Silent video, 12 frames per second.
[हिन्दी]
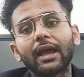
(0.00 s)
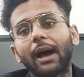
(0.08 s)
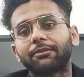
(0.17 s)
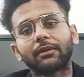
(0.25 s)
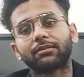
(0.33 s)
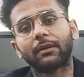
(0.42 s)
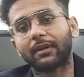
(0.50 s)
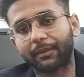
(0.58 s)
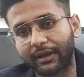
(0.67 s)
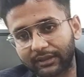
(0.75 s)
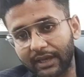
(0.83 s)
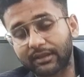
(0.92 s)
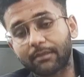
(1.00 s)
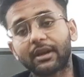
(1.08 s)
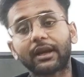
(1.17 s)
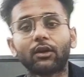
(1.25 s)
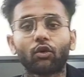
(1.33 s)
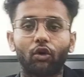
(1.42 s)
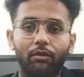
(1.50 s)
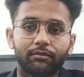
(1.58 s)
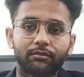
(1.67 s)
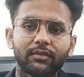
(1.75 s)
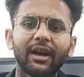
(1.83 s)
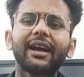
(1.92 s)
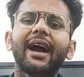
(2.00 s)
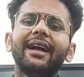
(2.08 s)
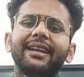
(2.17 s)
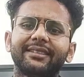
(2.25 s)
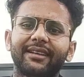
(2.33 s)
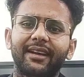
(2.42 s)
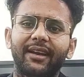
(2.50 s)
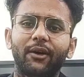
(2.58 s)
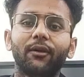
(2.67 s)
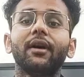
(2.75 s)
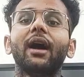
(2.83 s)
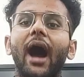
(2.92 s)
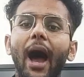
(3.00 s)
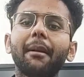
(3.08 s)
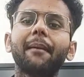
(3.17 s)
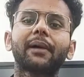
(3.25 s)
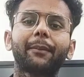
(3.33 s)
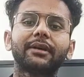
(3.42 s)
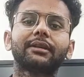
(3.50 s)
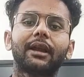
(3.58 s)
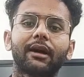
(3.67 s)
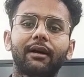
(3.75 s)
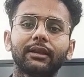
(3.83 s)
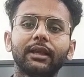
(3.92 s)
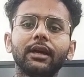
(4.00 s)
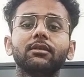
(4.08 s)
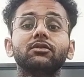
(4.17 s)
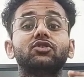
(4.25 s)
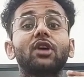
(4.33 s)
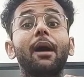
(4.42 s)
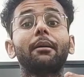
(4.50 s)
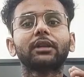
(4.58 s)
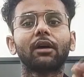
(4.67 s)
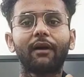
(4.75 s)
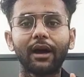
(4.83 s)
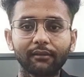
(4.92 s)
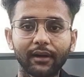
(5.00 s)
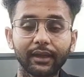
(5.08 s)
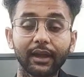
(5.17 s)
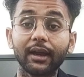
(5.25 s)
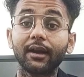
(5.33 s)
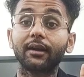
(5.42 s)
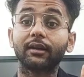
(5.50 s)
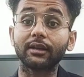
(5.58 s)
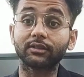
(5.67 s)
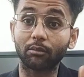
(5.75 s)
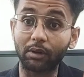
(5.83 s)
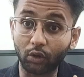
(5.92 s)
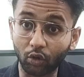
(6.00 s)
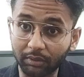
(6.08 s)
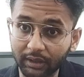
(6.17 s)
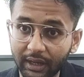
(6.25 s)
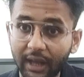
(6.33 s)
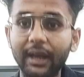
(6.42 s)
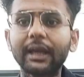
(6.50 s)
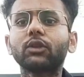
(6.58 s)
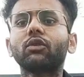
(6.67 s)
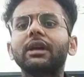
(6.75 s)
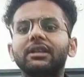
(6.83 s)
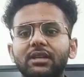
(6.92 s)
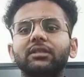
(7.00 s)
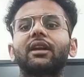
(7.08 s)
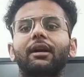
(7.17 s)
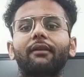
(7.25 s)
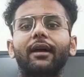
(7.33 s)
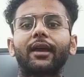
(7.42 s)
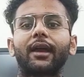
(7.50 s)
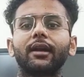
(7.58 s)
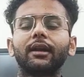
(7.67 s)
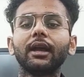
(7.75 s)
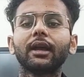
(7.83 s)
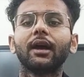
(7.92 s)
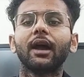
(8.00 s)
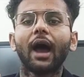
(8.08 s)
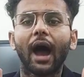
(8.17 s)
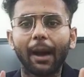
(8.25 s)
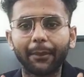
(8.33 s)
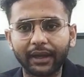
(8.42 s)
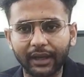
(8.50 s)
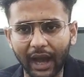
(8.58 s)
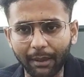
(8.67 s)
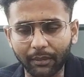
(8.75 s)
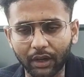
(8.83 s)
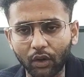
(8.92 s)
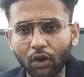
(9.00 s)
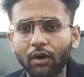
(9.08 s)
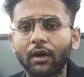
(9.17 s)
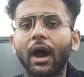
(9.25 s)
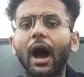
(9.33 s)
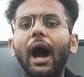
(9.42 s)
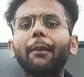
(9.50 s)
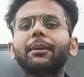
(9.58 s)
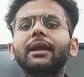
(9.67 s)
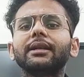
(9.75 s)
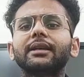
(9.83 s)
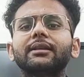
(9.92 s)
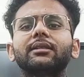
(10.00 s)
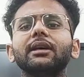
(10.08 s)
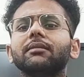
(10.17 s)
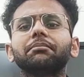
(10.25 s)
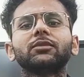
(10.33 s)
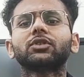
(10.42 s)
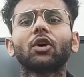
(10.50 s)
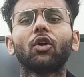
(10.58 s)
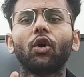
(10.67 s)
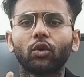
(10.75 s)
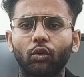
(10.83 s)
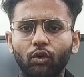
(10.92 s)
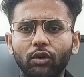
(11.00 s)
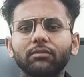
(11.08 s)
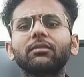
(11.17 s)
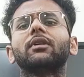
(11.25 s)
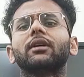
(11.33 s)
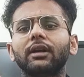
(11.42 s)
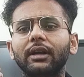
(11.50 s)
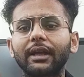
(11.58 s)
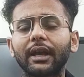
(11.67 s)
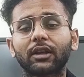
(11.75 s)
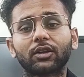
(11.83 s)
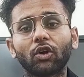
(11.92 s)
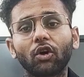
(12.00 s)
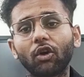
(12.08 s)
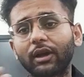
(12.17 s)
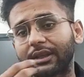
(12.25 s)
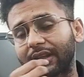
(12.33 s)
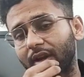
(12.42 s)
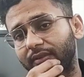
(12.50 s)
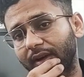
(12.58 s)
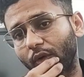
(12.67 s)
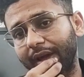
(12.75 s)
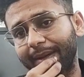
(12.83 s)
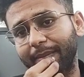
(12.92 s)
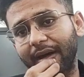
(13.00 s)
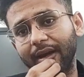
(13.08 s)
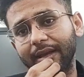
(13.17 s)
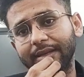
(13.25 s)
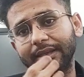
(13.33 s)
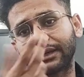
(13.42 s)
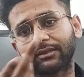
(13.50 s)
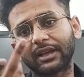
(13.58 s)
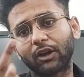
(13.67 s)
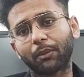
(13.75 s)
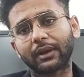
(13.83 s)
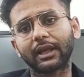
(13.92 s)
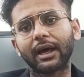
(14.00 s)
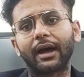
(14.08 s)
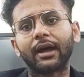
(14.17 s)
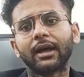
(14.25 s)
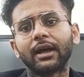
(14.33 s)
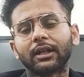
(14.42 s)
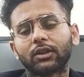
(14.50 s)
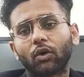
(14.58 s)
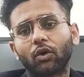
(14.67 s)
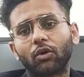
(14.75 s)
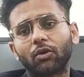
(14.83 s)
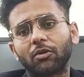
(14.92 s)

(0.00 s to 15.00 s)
किया आप सब सेबी पास किया सेबी ने कहा रुको कहा टेंशन ले रहे हो हम आपका पैसा लगवाते हैं जहां होता वहां लगवा देंगे टेंशन बिल्कुल मत लेना लेकिन थोड़ी इज्जत से लगवाएंगे ठीक आप एक काम करो अपने जैसे सौ लोग ढूंढो ठीक है सौ लोग कितने नफर होंगे मान लीजिए दस हजार रुपए था तो